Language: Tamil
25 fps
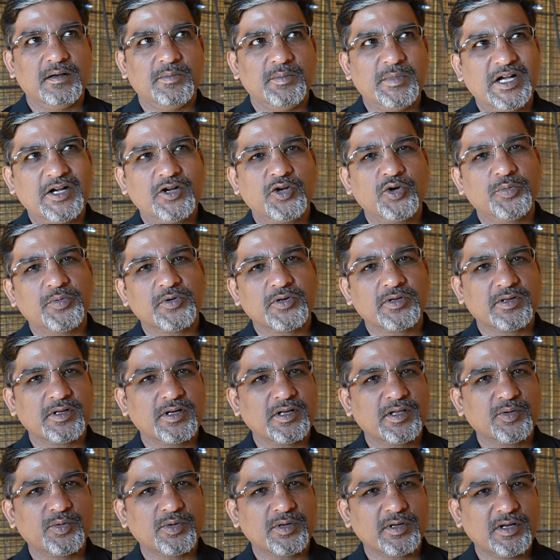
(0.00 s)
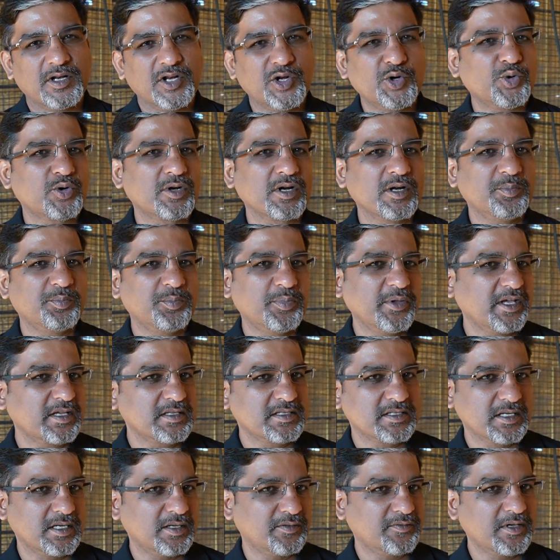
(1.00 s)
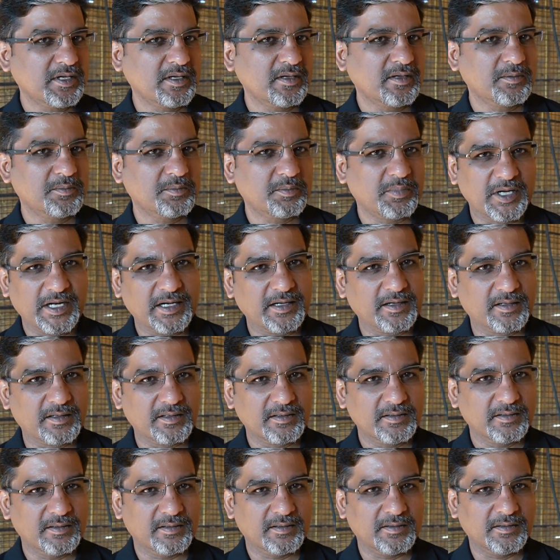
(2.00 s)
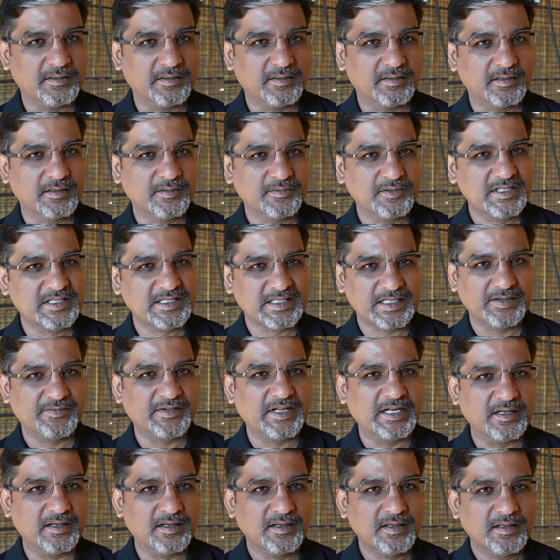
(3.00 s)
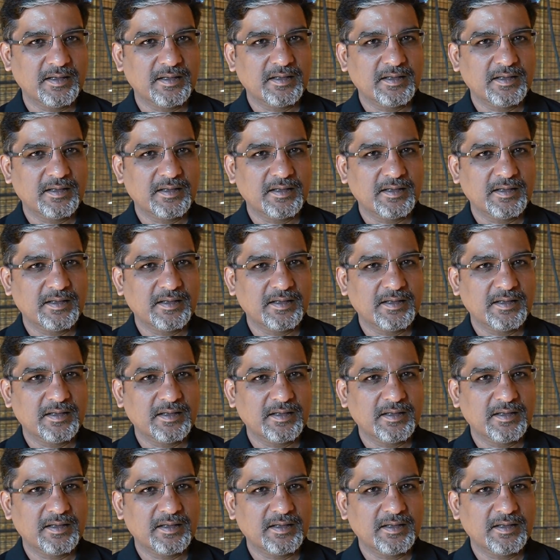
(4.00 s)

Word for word: மேங்கோ பொறுத்த வரைக்கும் ஒரு நியூட்ரல் பிஹெச் லவ்விங் பிளான்ட் அதாவது செவன்